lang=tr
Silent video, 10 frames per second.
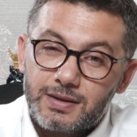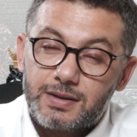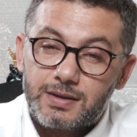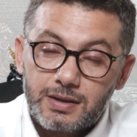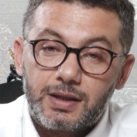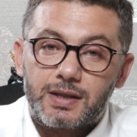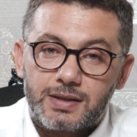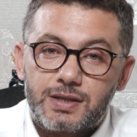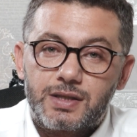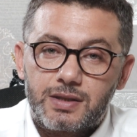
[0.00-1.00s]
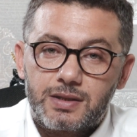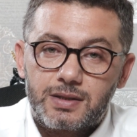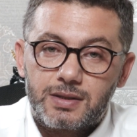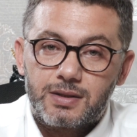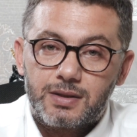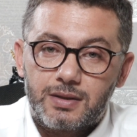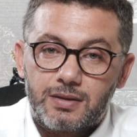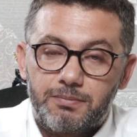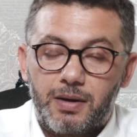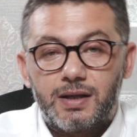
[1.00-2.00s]
Sizin kazancınız
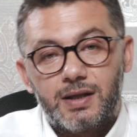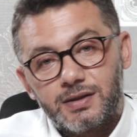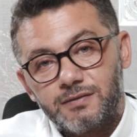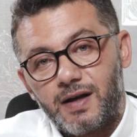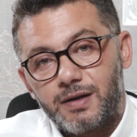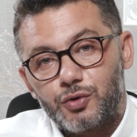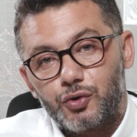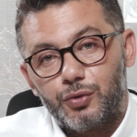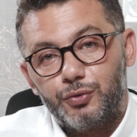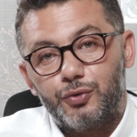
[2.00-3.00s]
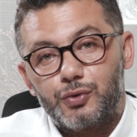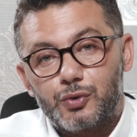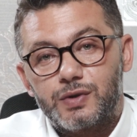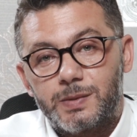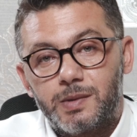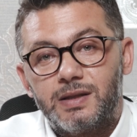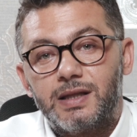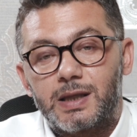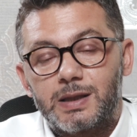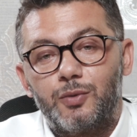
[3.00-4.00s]
bankanın vermiş olduğu 120
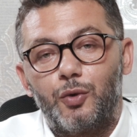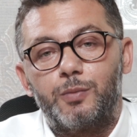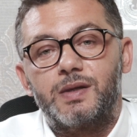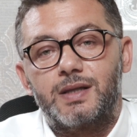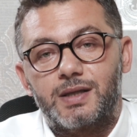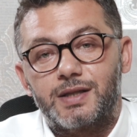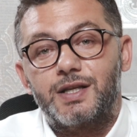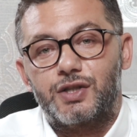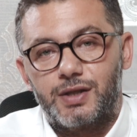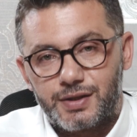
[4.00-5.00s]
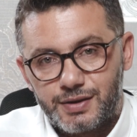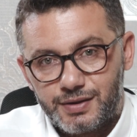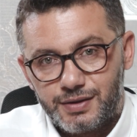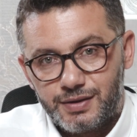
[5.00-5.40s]
milyar gibi olmaz arkadaşlar.